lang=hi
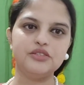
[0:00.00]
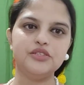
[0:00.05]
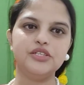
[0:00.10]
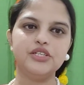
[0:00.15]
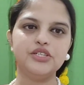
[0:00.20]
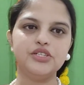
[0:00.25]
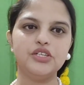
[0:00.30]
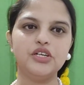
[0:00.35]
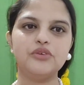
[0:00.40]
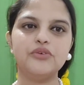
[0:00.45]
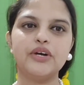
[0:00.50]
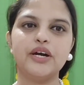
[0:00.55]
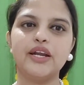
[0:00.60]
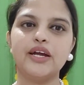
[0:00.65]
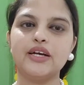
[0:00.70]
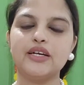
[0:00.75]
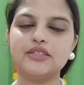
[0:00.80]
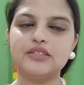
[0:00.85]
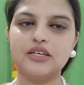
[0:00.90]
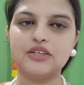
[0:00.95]
टी शर्ट वगैरह
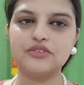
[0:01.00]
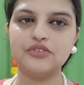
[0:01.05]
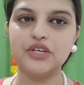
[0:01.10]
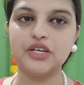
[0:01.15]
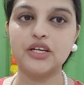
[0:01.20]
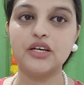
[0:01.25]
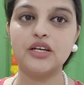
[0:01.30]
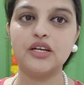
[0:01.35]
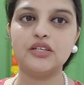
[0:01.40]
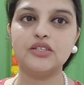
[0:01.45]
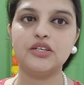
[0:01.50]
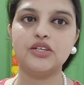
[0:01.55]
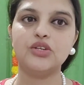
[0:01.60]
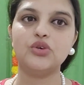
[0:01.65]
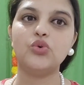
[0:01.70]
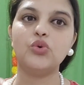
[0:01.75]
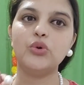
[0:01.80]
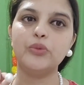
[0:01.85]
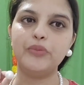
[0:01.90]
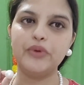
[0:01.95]
के साथ वेयर करना चाहते
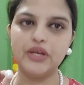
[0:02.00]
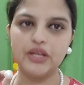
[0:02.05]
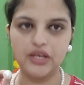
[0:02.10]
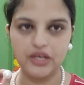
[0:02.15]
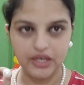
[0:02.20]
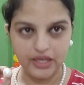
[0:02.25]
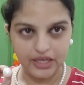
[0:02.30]
हो कोई भी